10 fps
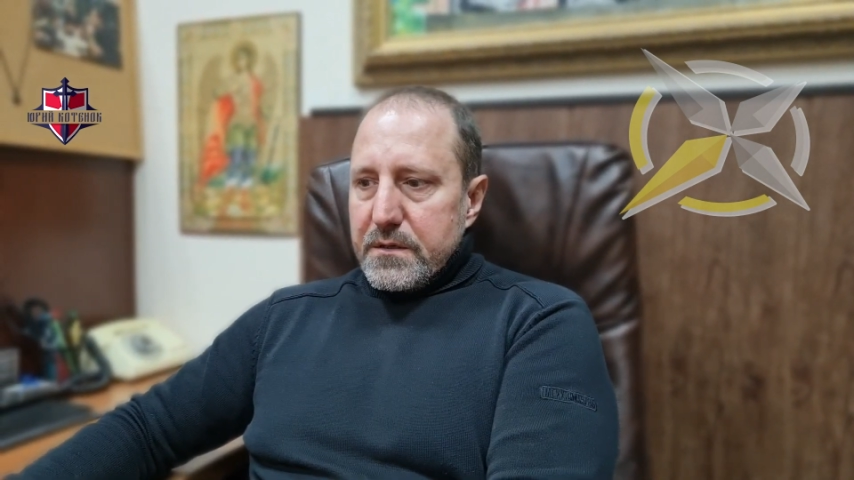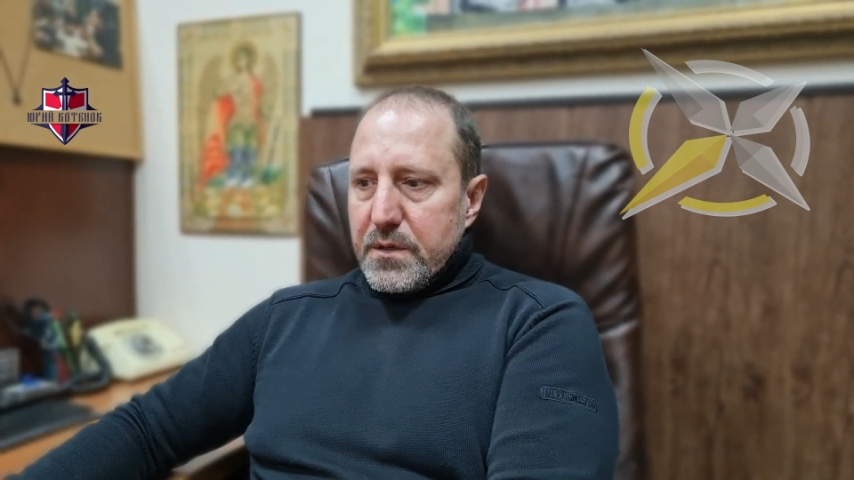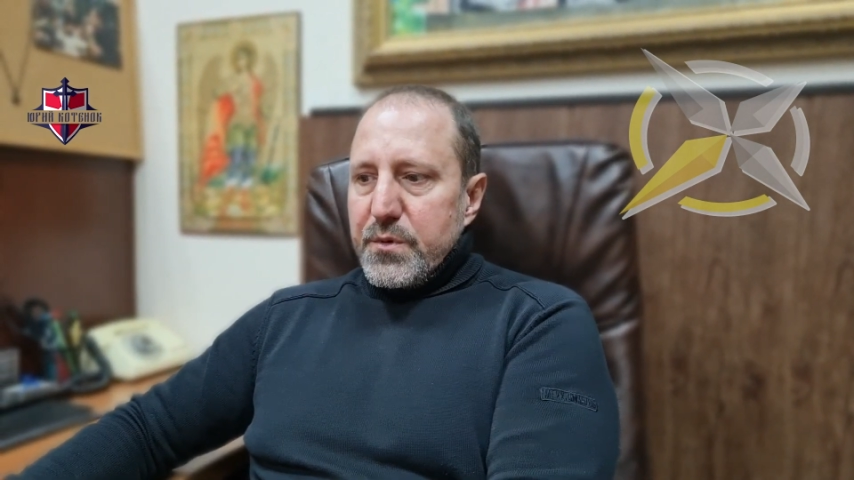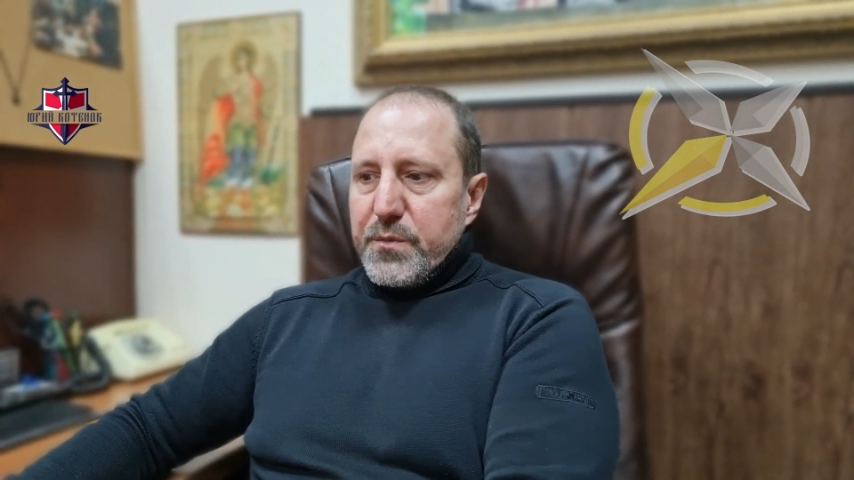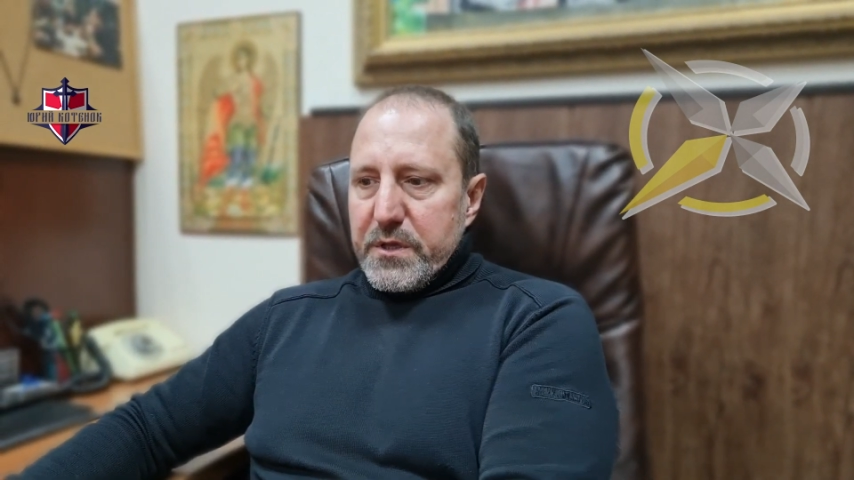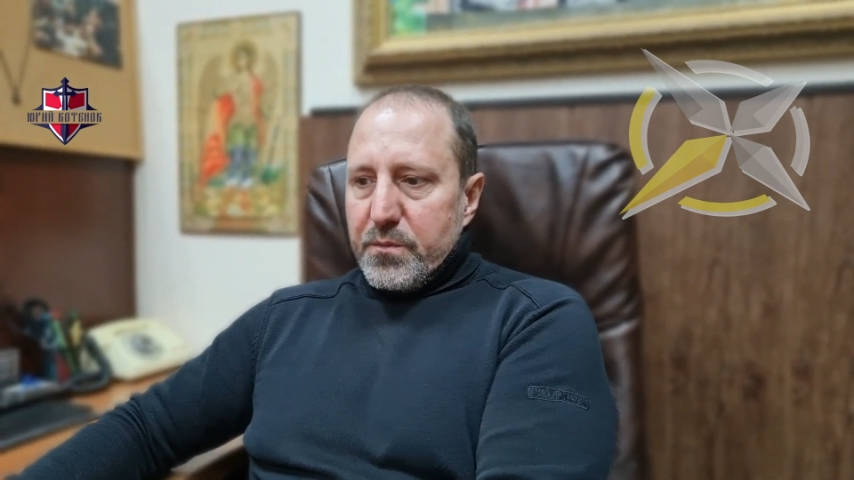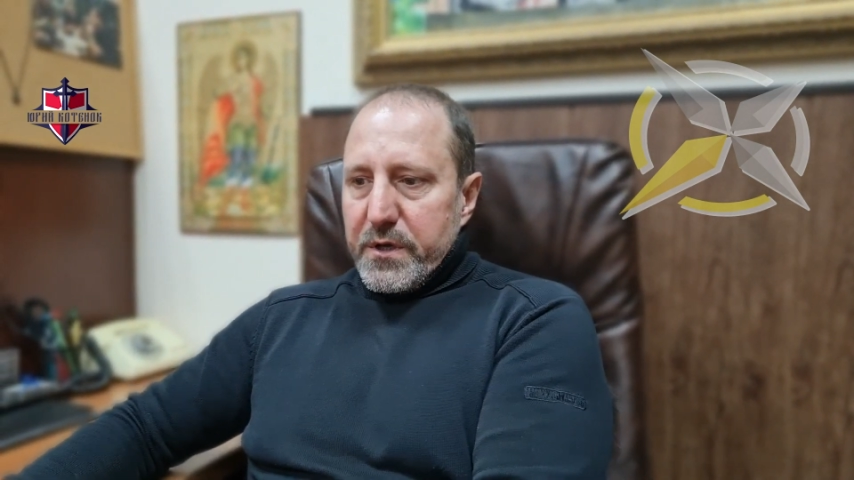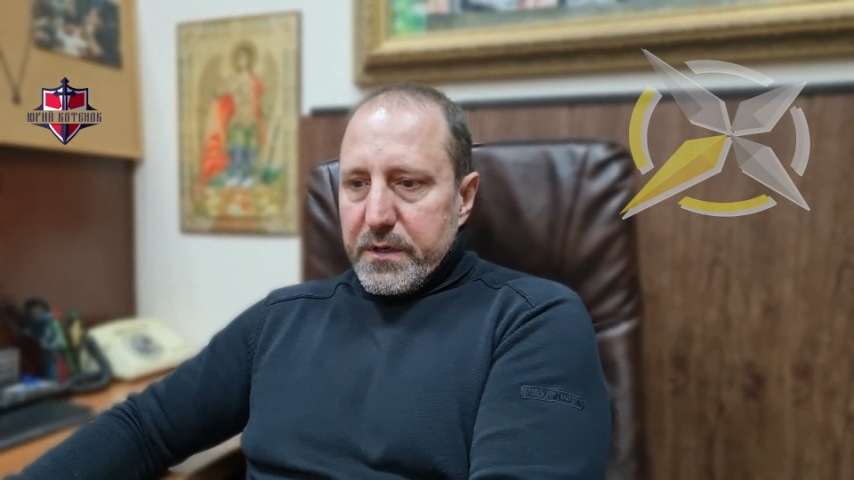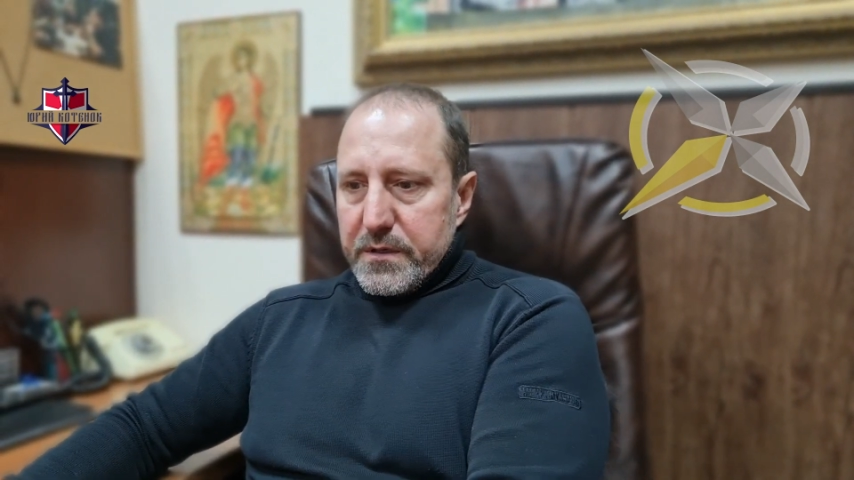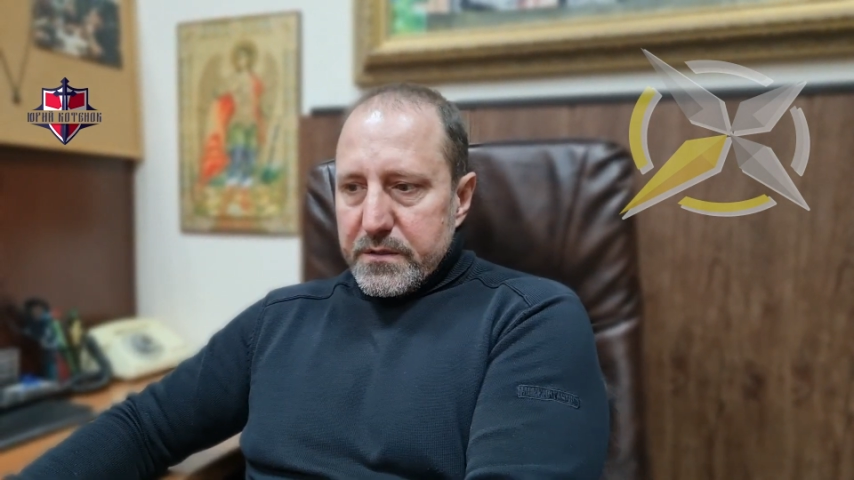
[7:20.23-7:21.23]
тем не менее
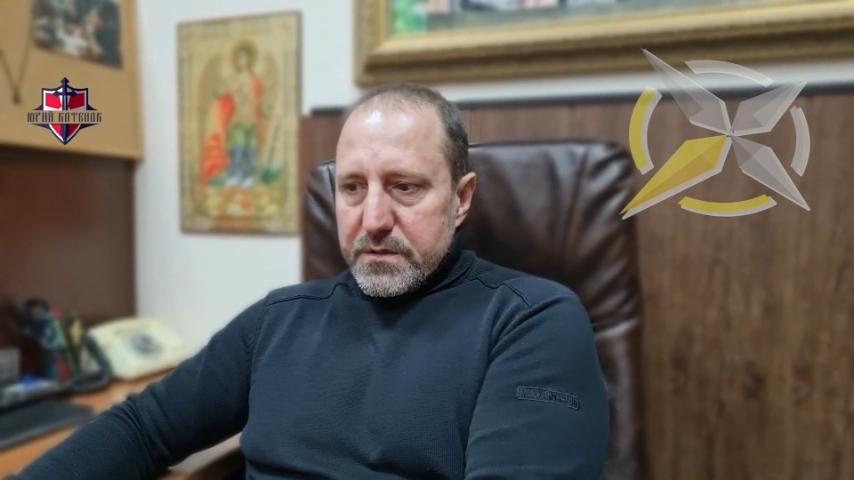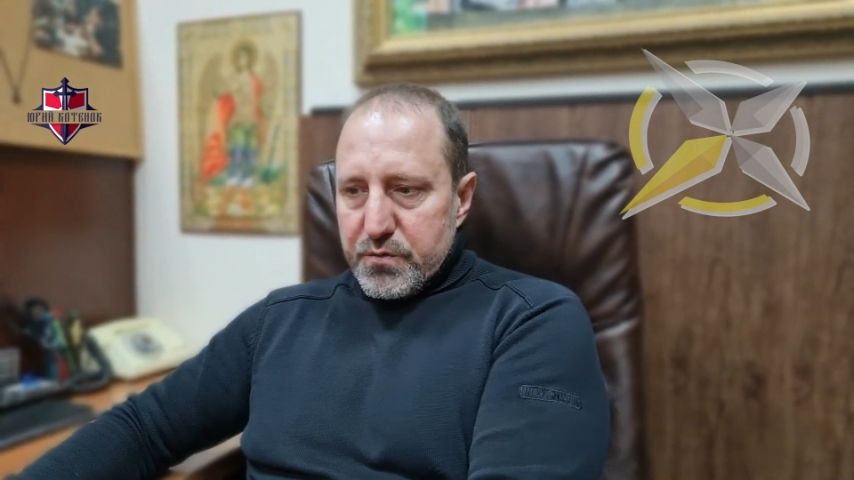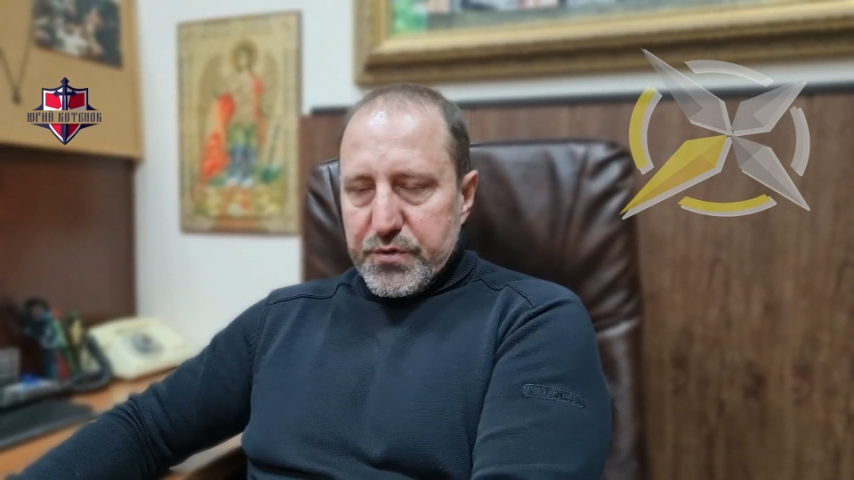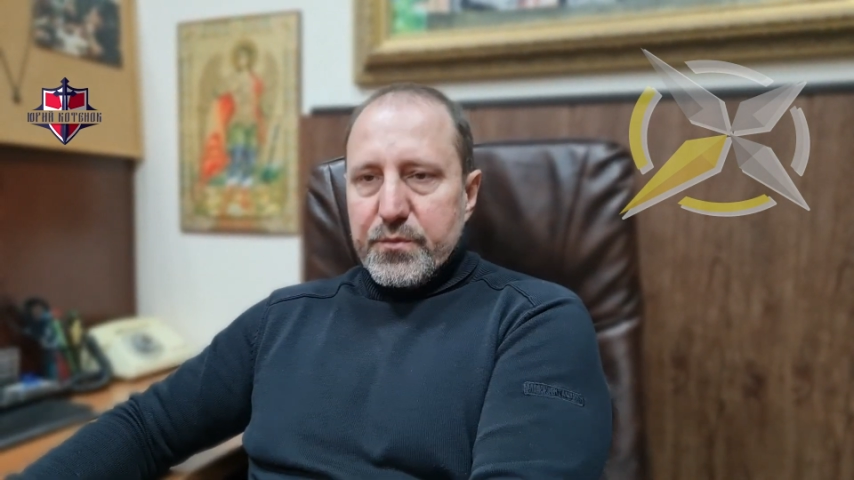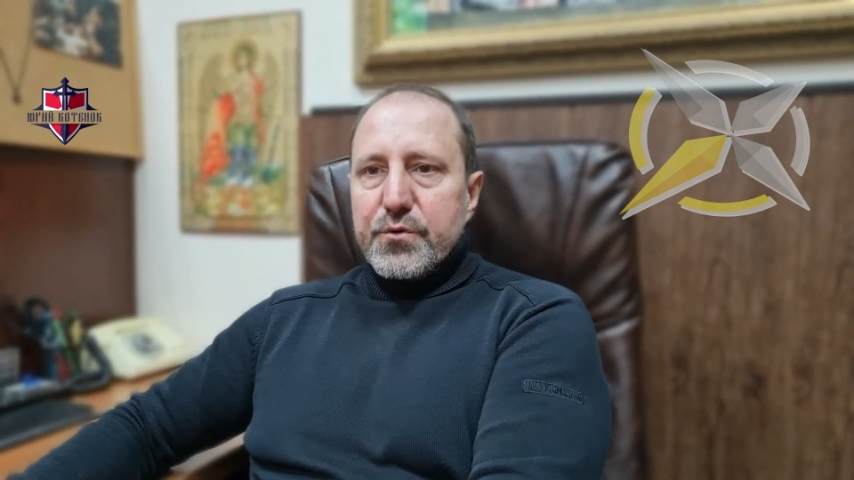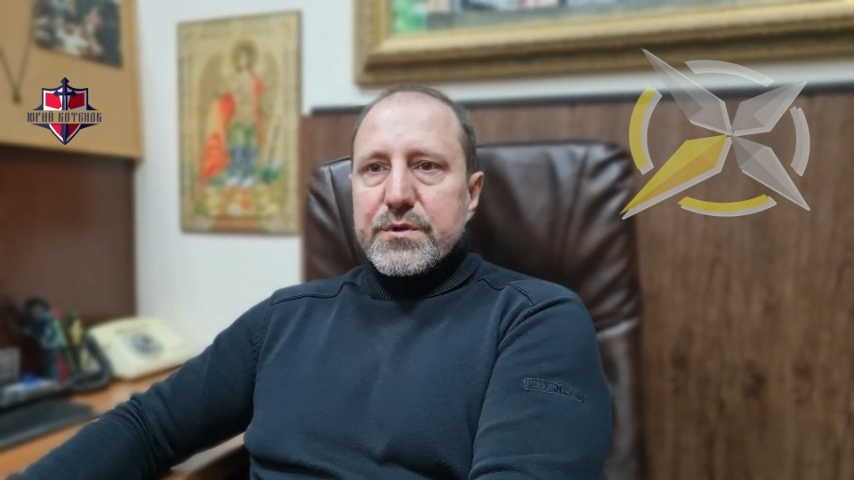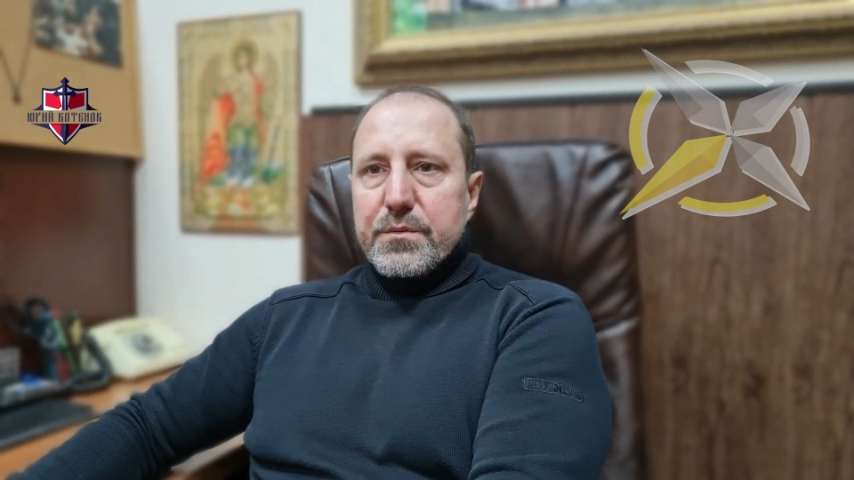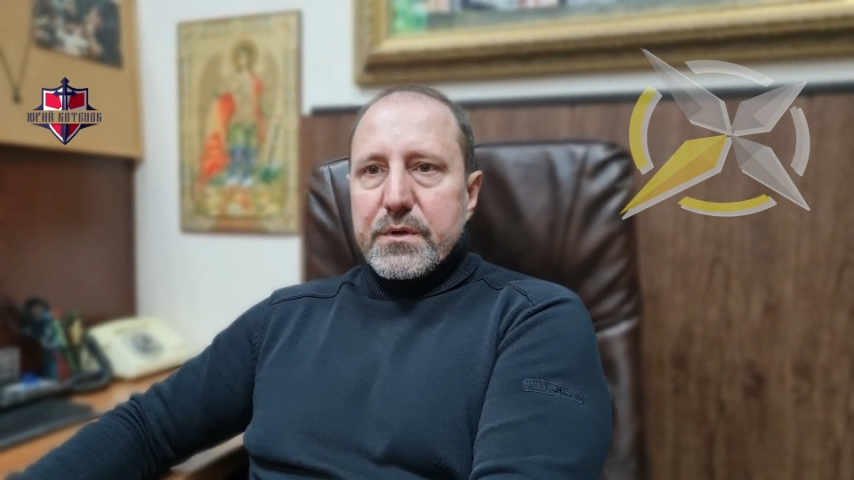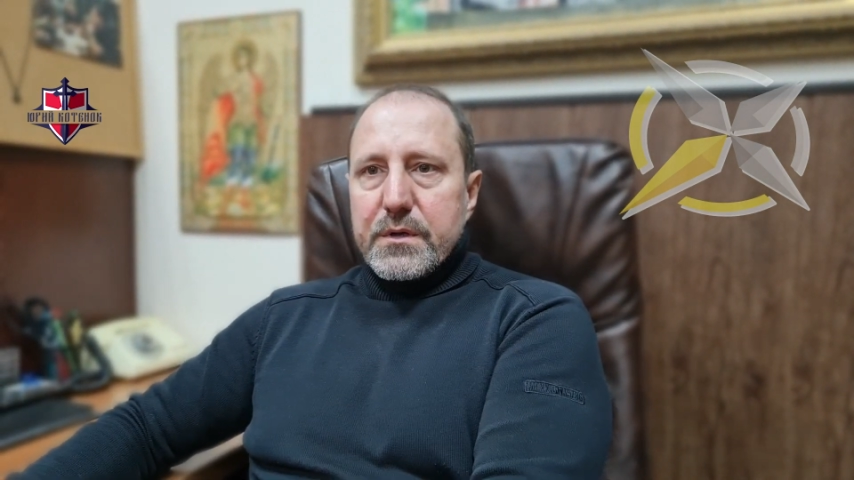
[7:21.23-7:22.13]
мы служим людям.